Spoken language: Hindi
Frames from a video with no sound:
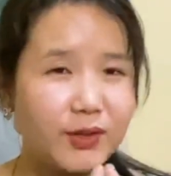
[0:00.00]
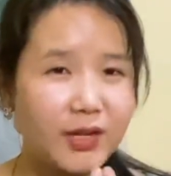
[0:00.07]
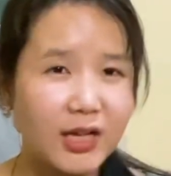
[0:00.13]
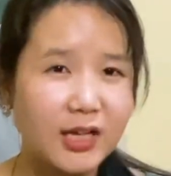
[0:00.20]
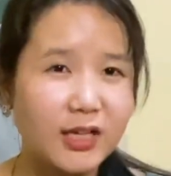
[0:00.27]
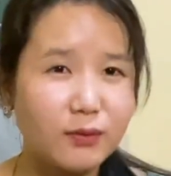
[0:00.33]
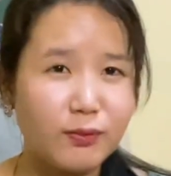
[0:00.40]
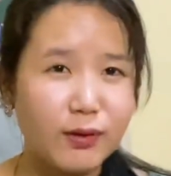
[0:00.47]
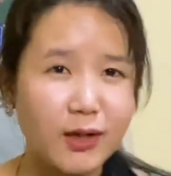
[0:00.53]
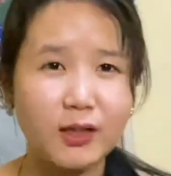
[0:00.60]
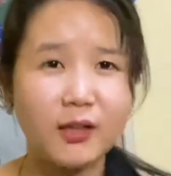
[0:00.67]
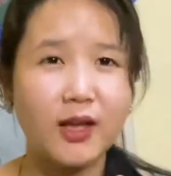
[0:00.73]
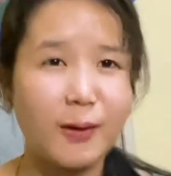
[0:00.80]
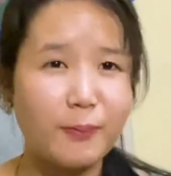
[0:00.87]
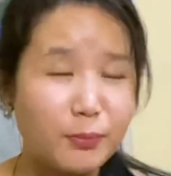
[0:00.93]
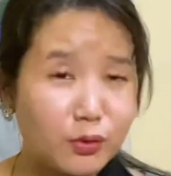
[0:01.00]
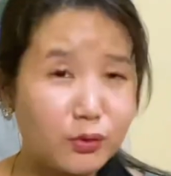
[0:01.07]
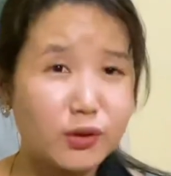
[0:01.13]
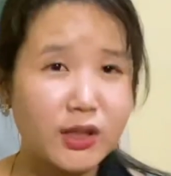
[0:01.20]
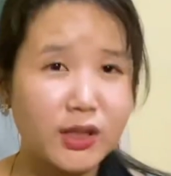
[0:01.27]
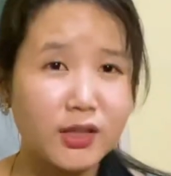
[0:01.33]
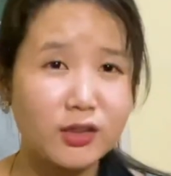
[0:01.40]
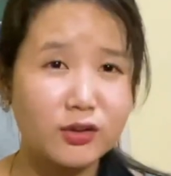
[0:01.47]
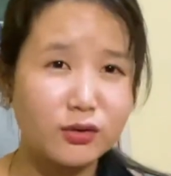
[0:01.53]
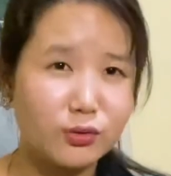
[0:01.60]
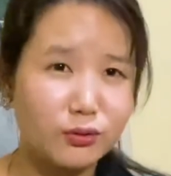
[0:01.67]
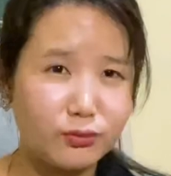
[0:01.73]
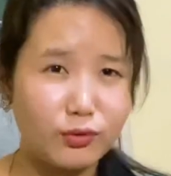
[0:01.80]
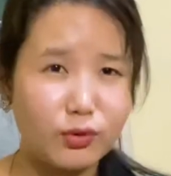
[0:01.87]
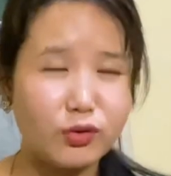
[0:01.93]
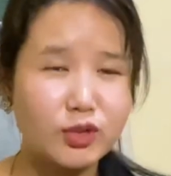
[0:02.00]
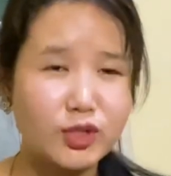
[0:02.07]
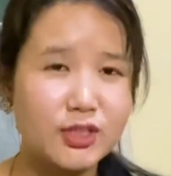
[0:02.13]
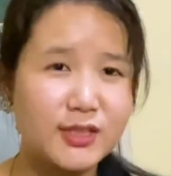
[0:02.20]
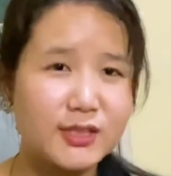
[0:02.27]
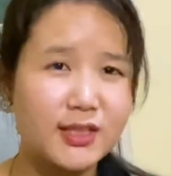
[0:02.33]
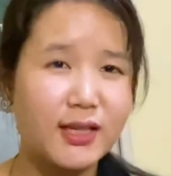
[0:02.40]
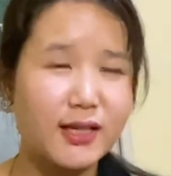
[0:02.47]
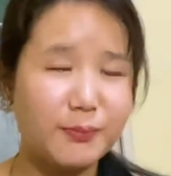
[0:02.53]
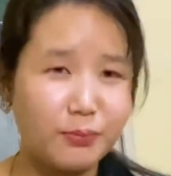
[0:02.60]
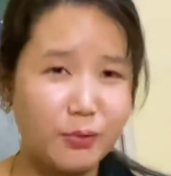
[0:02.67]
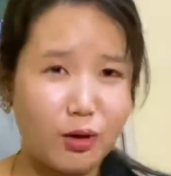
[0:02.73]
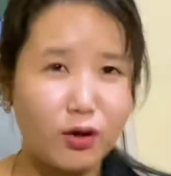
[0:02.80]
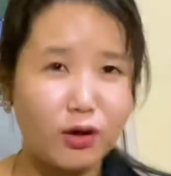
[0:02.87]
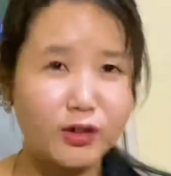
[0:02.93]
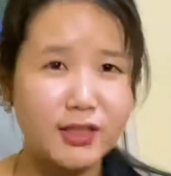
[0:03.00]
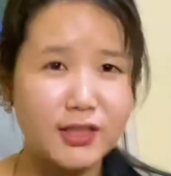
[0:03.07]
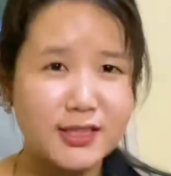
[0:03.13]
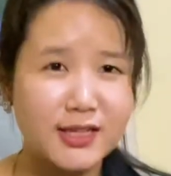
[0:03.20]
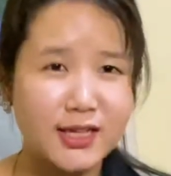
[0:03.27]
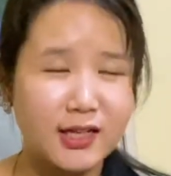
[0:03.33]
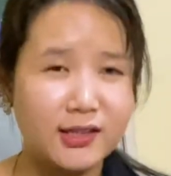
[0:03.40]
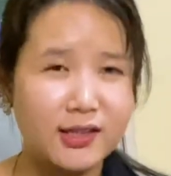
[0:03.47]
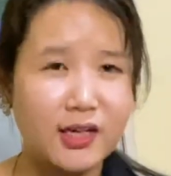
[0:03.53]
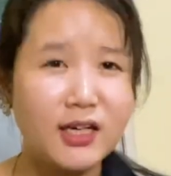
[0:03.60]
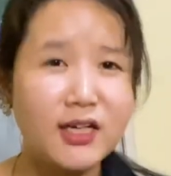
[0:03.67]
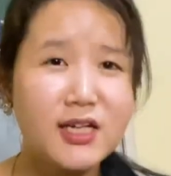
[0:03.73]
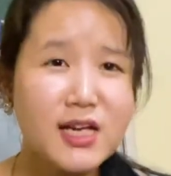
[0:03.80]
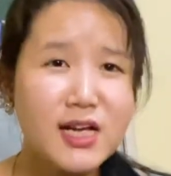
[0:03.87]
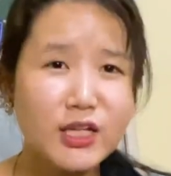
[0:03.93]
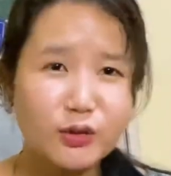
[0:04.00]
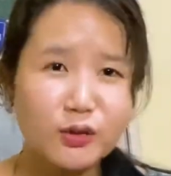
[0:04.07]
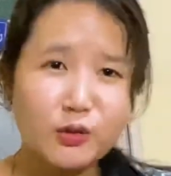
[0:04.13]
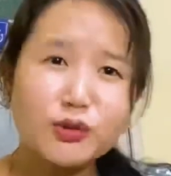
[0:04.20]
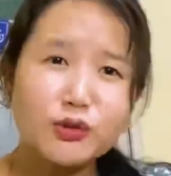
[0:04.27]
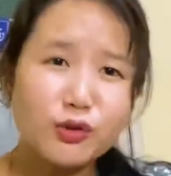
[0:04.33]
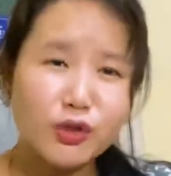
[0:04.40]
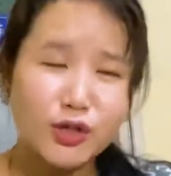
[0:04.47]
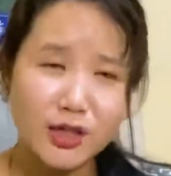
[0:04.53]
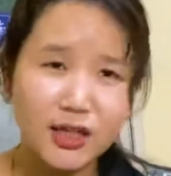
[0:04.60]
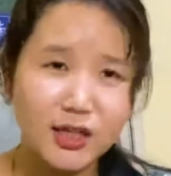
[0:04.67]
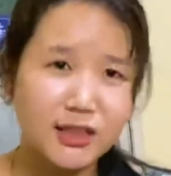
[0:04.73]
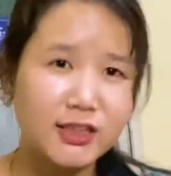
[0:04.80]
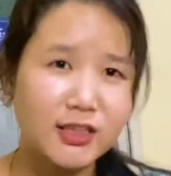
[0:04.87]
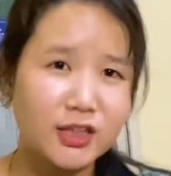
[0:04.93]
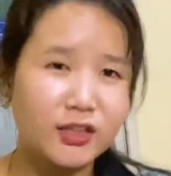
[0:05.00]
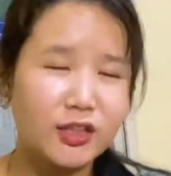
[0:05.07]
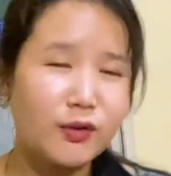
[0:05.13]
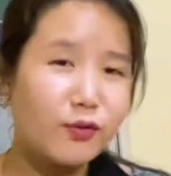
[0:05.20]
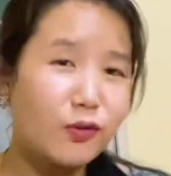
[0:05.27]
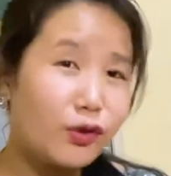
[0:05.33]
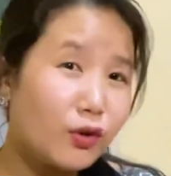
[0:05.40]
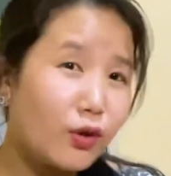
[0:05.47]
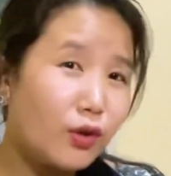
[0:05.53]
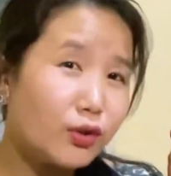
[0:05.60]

गलत फलत आप बोलते हैं ना तो वो चीजें बहुत ही ज्यादा दूसरों को हर्ट करती है वो